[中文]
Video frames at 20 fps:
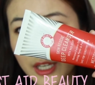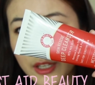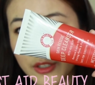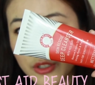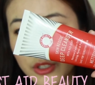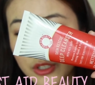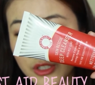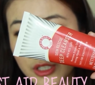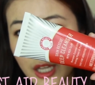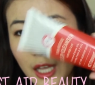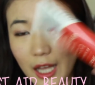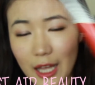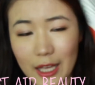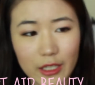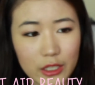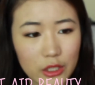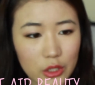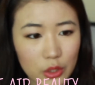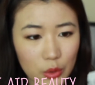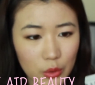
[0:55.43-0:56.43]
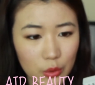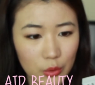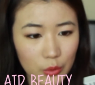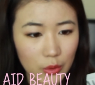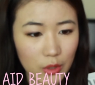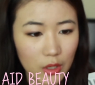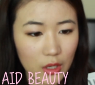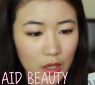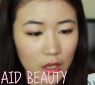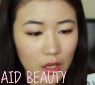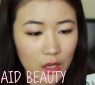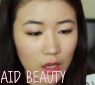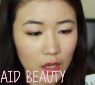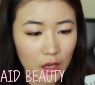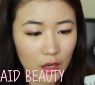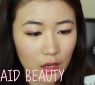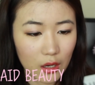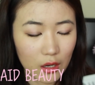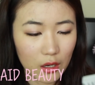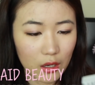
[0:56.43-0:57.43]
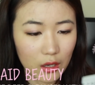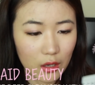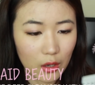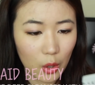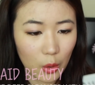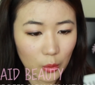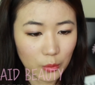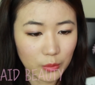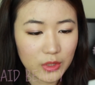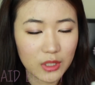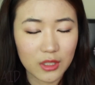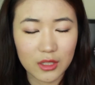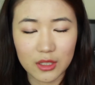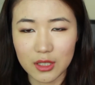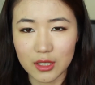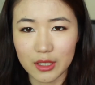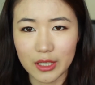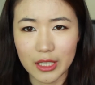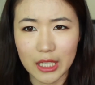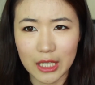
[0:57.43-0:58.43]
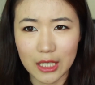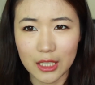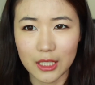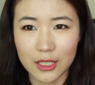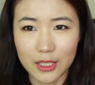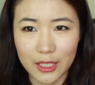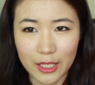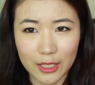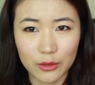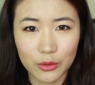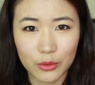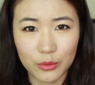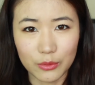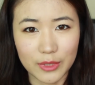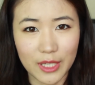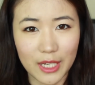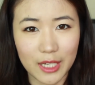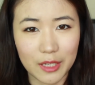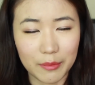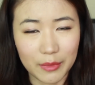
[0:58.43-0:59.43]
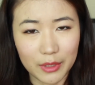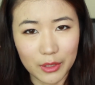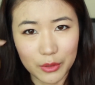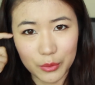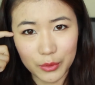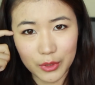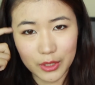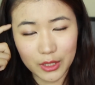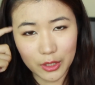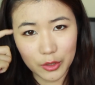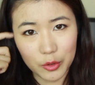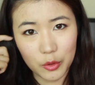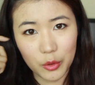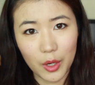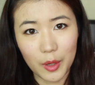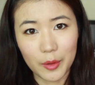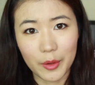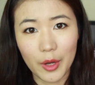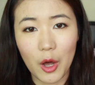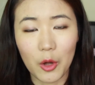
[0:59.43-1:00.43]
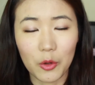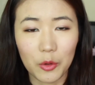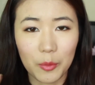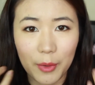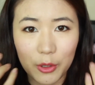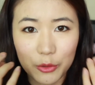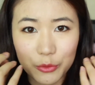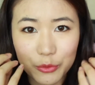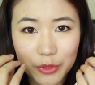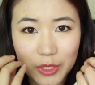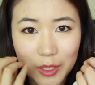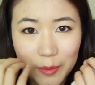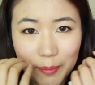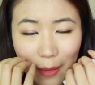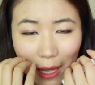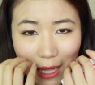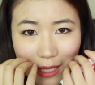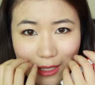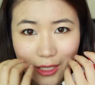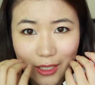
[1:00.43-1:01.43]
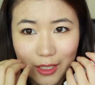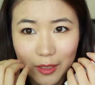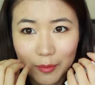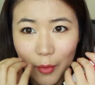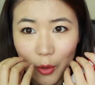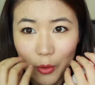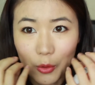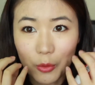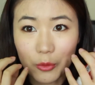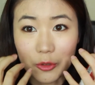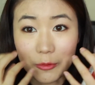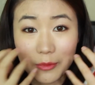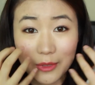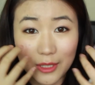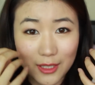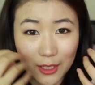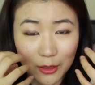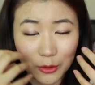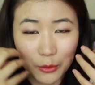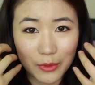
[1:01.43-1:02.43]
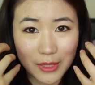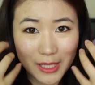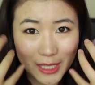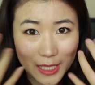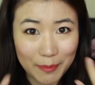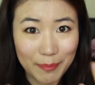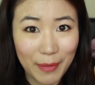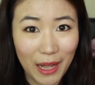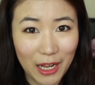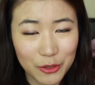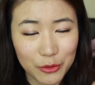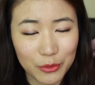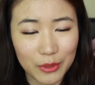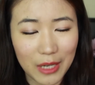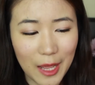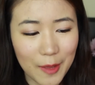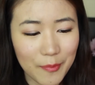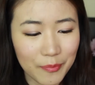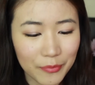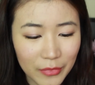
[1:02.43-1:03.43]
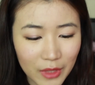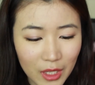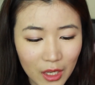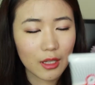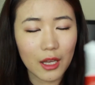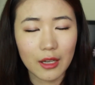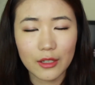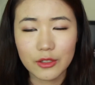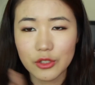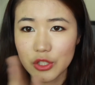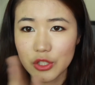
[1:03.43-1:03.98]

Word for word: 奶是含有，呃，红色的那个粘土在里面的，所以能够很好的帮助你把那个毛孔里面的脏东西给拔出来。那